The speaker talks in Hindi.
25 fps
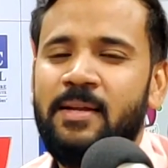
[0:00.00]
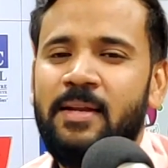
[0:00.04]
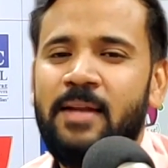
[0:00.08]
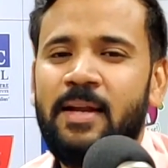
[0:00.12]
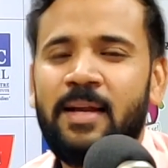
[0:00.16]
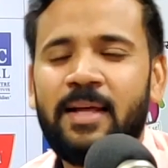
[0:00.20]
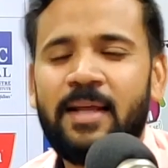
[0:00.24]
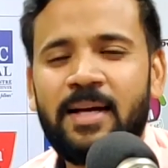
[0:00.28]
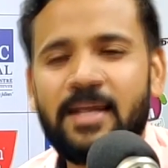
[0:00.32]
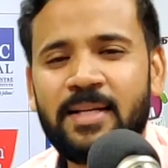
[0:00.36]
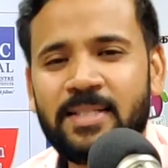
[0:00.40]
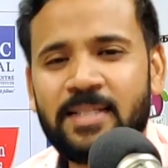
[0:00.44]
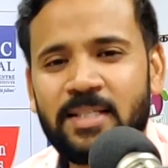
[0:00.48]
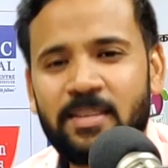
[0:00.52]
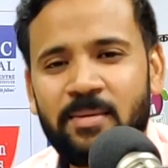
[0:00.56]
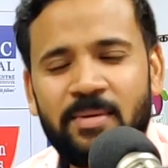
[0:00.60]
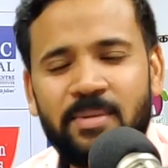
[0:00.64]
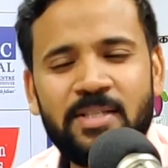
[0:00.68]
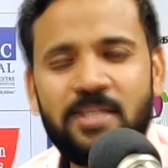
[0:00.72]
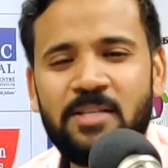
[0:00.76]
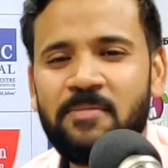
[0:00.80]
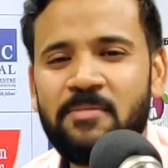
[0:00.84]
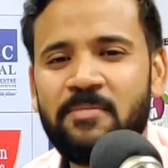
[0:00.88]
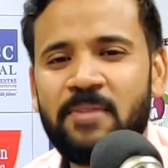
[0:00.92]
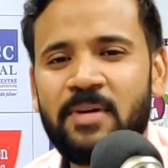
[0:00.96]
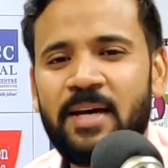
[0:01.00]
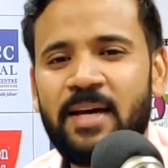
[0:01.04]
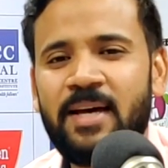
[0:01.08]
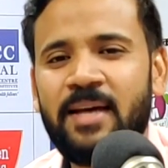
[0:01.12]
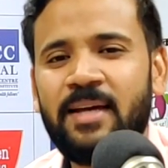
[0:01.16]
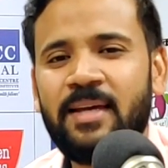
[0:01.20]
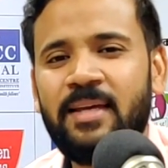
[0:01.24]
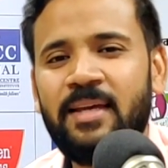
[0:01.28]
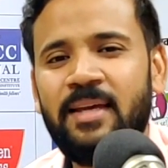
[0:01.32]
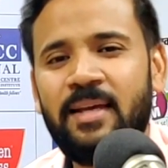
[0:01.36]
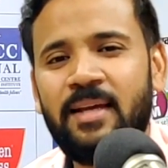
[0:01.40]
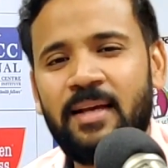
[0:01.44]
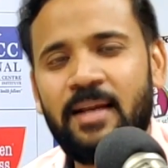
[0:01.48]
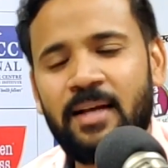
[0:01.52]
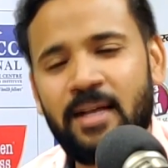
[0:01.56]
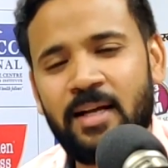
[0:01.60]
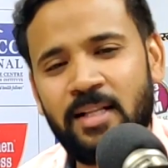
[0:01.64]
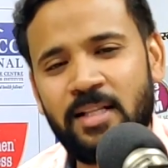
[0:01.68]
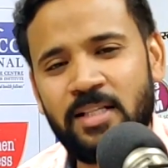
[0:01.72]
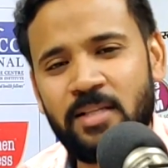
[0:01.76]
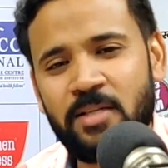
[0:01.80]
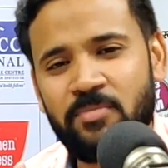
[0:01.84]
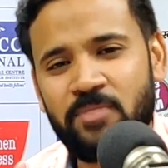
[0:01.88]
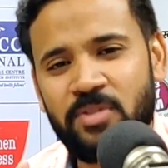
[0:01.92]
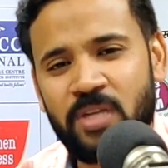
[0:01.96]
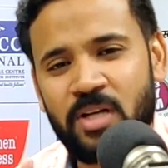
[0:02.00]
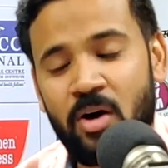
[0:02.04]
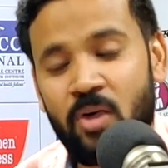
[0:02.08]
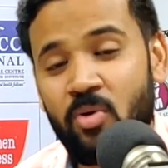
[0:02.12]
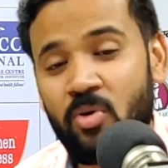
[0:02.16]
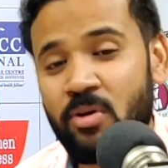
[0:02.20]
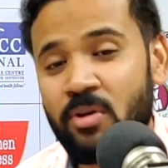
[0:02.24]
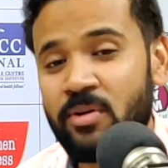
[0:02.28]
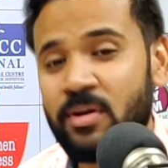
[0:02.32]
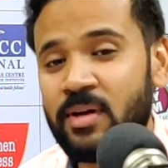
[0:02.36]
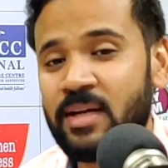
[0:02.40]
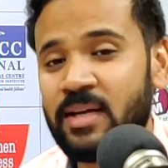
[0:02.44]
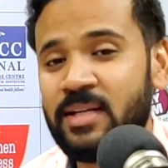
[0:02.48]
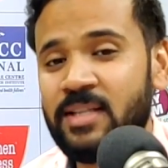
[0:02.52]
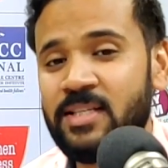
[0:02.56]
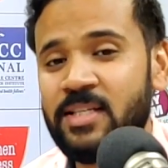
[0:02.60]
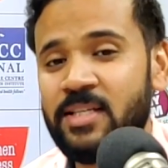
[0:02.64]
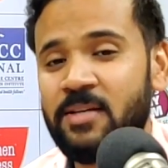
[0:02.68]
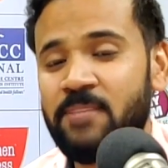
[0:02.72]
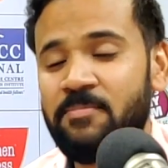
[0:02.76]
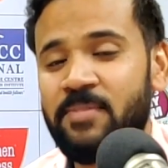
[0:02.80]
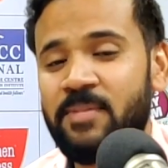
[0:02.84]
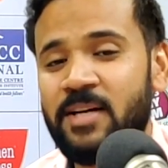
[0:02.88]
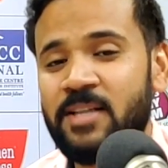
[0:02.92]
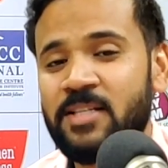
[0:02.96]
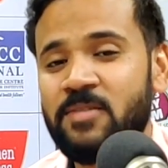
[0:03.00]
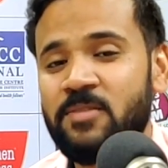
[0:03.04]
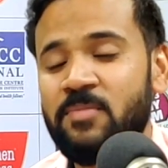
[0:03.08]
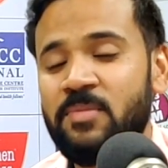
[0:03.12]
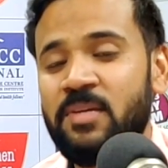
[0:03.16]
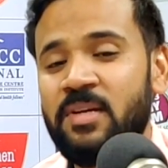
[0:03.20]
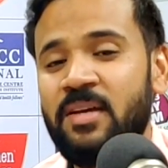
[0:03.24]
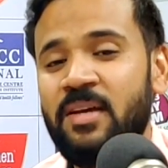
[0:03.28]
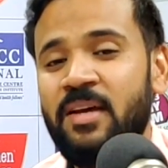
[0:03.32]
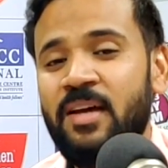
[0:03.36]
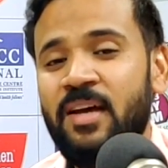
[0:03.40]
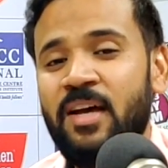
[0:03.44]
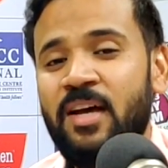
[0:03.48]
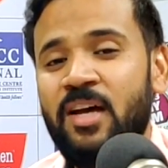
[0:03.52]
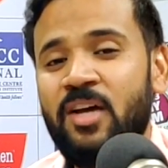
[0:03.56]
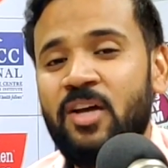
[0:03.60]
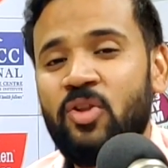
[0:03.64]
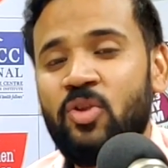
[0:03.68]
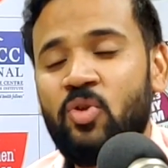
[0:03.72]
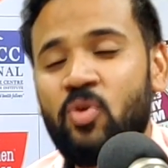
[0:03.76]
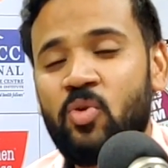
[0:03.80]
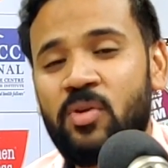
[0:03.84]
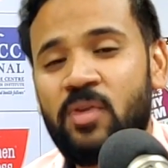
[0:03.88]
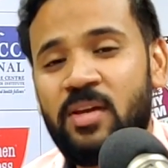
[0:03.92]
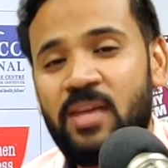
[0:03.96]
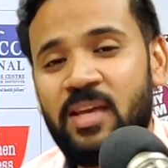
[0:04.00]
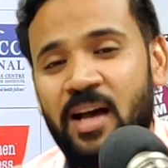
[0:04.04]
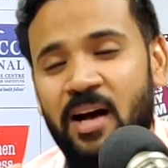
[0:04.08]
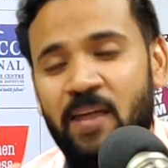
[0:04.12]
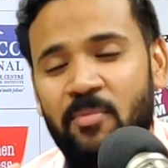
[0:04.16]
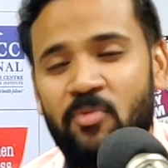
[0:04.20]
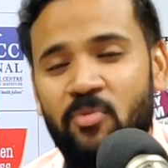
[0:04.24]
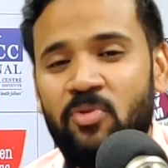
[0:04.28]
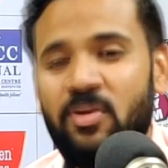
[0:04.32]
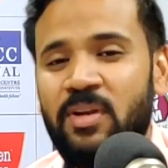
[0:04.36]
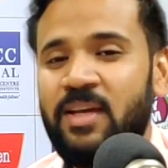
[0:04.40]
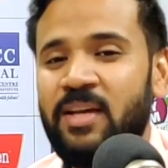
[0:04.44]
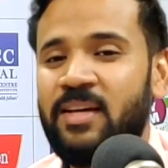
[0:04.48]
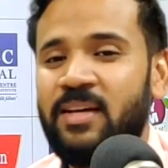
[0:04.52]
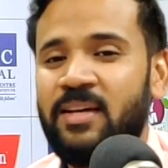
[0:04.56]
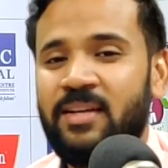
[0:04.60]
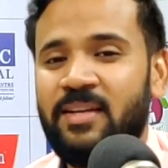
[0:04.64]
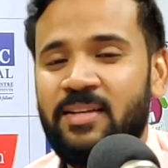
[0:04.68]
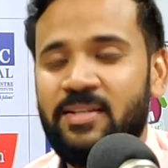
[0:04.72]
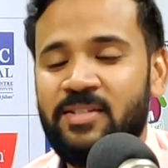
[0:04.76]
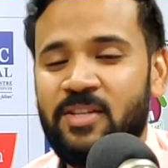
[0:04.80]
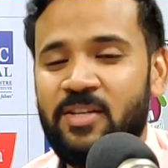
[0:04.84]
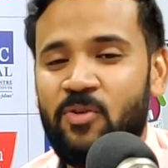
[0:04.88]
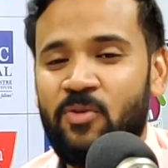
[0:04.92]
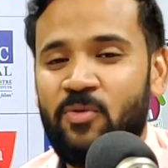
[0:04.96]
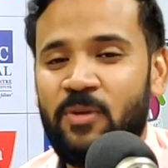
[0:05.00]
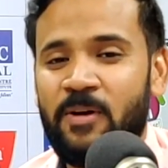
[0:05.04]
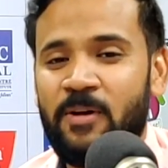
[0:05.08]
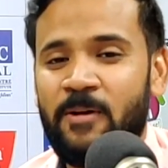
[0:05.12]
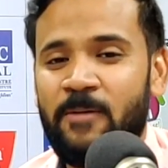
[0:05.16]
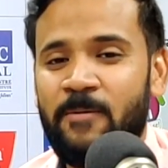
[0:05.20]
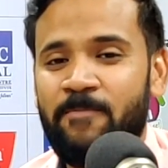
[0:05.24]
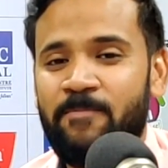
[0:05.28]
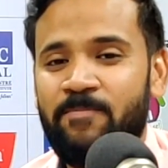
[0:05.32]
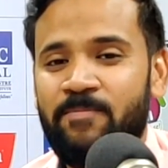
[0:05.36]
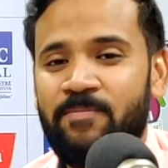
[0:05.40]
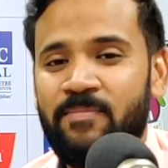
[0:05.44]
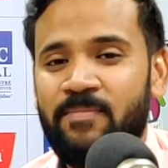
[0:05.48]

लड़का समझ नहीं पाया कि कल जब जाऊंगा उन अंकल जी के पास में तो क्या मुंह लेकर के जाऊंगा